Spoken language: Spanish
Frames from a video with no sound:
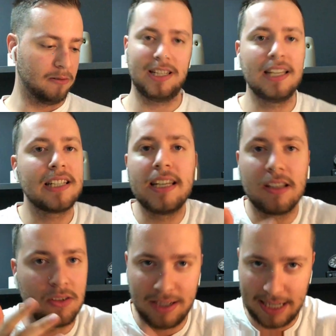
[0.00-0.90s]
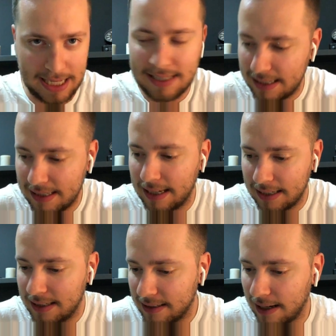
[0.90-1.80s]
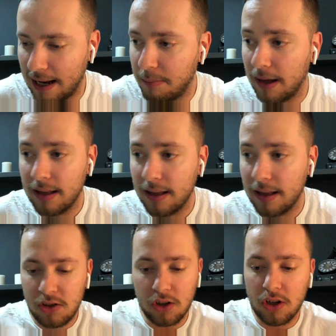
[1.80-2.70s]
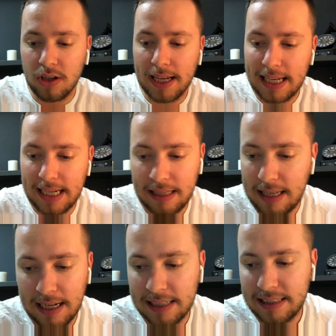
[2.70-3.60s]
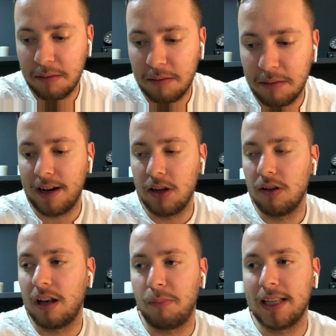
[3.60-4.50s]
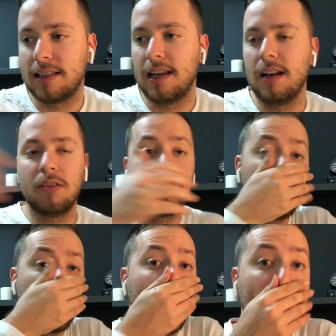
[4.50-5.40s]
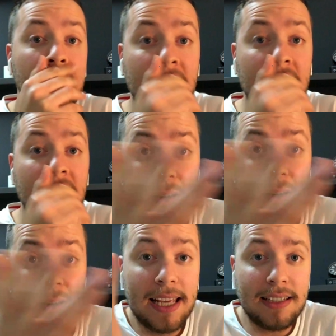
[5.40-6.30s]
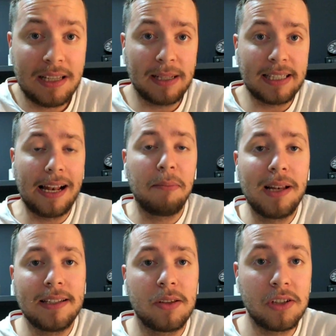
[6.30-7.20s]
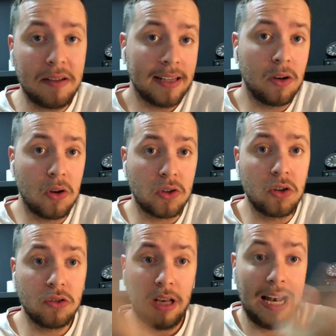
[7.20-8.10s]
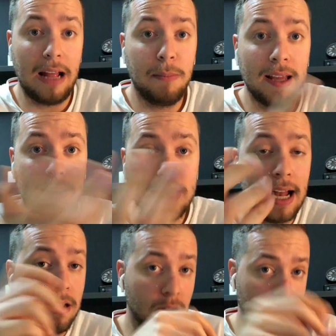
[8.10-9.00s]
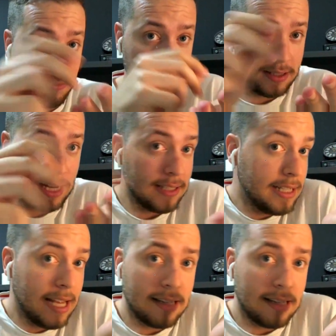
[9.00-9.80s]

Sí, sí, no, es que es ese, que es ese el iPad. Yo creo que tiene que ser más fallo del Pencil. Eh, llévate, si vas a Apple Store, llévate los dos. El iPad lo demuestras y ya